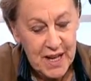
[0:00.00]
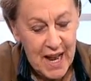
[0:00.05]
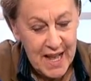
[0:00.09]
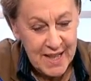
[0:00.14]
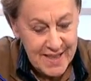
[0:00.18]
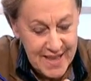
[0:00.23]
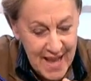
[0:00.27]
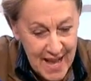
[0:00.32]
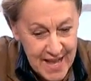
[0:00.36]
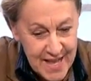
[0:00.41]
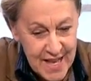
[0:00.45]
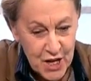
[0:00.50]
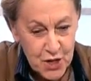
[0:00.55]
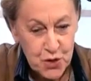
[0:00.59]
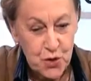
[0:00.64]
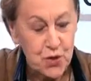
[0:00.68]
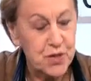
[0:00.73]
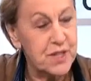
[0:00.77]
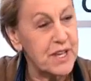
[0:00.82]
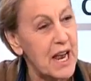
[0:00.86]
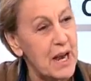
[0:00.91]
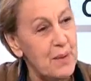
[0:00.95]
la dernière
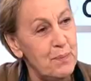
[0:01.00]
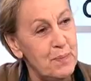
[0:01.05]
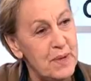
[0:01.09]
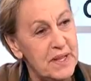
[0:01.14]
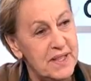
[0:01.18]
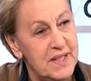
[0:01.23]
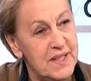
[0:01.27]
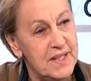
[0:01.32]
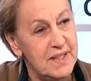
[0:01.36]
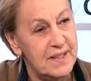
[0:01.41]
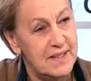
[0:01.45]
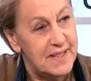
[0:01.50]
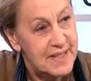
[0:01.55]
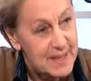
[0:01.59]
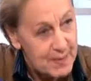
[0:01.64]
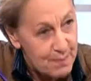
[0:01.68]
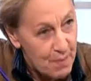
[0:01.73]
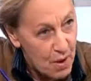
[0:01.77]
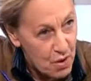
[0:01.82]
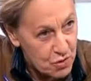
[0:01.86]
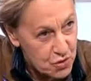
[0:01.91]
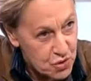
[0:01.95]
chose qu'elle m'ait dit
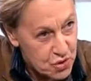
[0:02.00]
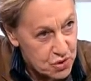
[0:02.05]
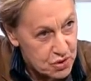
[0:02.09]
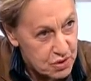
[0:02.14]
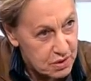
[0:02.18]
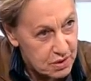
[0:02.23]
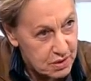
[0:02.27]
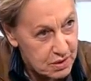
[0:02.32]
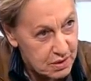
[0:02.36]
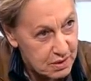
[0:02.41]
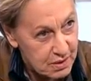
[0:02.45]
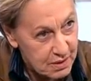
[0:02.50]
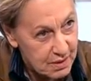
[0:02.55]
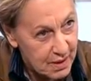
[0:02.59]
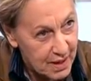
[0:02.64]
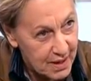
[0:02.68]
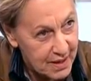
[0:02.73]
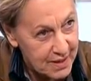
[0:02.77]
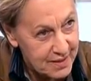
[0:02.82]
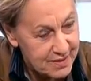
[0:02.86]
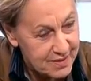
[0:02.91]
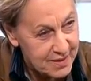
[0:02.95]
dimanche,
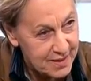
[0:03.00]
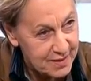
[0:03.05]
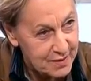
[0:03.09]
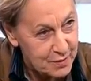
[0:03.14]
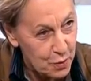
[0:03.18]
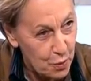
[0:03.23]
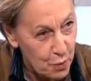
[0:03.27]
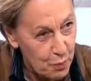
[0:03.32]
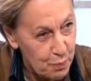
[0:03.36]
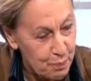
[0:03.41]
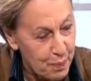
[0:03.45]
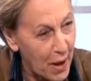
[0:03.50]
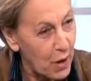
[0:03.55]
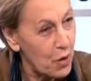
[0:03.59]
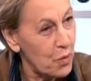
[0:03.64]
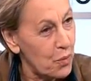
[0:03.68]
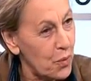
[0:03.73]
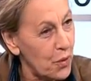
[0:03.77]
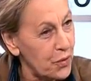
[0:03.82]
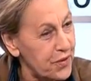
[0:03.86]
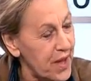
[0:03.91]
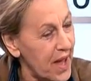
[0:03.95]
hein, cette euh,
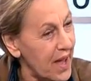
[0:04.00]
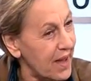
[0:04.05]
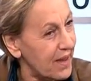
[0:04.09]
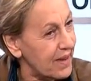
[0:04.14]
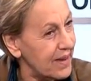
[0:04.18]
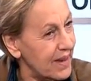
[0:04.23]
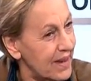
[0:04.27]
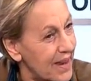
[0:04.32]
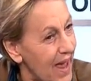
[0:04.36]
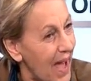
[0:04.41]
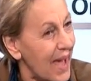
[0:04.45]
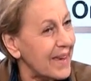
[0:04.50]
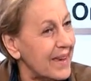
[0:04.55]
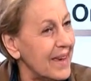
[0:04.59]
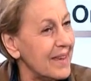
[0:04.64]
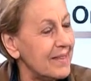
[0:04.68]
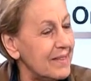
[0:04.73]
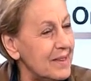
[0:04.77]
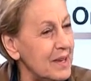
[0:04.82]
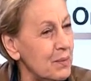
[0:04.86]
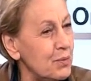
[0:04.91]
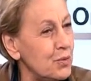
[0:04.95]
parlementaire qui est
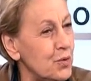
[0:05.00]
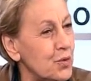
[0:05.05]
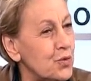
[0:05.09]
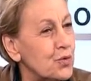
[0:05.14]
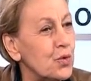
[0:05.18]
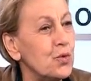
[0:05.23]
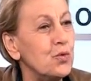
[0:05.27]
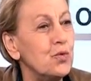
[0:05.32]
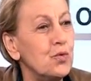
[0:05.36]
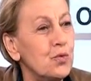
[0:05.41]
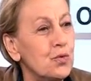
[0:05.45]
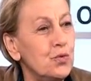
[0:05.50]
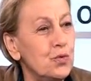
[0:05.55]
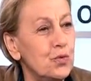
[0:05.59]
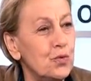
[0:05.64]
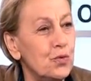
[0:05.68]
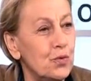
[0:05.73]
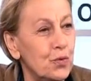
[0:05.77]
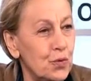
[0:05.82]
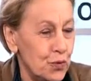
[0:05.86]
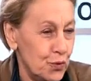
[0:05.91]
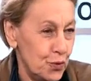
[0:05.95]
l'archétype de ce que nous,
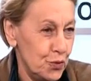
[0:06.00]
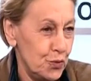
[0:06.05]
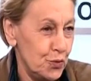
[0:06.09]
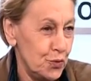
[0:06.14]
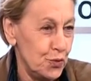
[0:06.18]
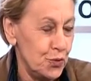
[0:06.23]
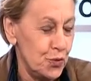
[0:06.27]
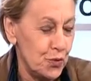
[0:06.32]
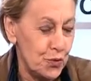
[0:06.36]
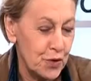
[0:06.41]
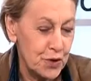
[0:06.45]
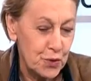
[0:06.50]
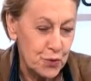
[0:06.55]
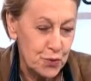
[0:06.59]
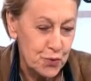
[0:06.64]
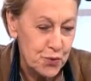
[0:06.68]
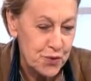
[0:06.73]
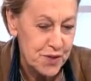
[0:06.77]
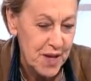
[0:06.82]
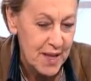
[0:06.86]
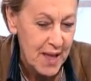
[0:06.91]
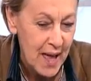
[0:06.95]
nous devrions
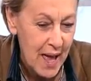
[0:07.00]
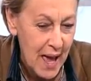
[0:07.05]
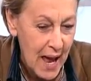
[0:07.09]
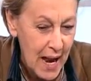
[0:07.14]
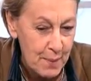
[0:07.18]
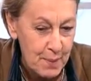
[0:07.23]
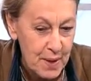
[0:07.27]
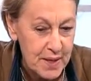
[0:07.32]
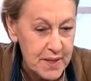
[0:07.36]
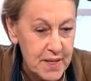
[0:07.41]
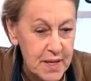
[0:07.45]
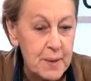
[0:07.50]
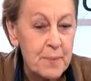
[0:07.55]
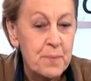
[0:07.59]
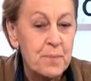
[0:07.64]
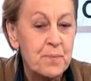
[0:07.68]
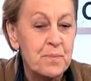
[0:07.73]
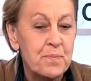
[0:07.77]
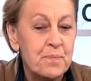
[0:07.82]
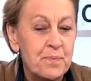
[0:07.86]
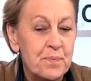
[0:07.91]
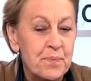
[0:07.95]
tous être, elle m'a dit
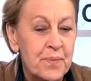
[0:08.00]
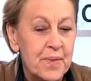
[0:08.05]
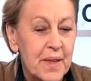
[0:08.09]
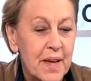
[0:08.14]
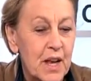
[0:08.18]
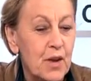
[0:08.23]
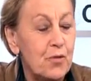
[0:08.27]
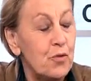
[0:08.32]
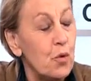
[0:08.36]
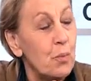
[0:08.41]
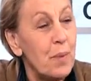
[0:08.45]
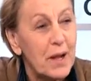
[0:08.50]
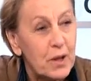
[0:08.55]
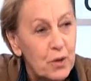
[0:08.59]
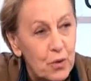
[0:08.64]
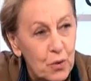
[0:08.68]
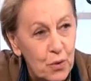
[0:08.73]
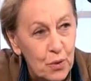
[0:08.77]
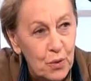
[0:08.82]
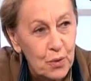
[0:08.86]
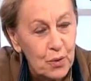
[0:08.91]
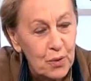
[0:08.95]
il faut battre
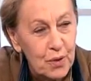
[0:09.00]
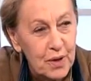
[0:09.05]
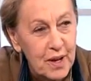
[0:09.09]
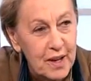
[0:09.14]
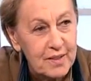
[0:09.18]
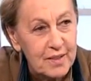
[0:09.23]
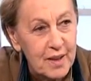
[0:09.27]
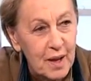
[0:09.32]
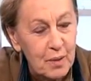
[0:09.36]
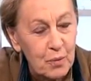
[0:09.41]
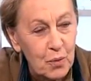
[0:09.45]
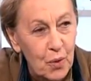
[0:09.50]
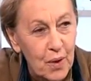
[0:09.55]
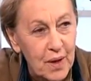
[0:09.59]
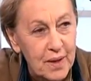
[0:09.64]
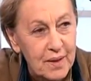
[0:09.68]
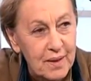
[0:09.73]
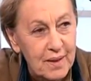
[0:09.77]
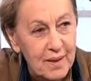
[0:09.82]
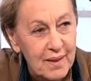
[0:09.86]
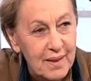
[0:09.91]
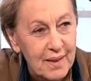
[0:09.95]
l'extrême
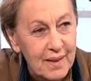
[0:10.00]
droite.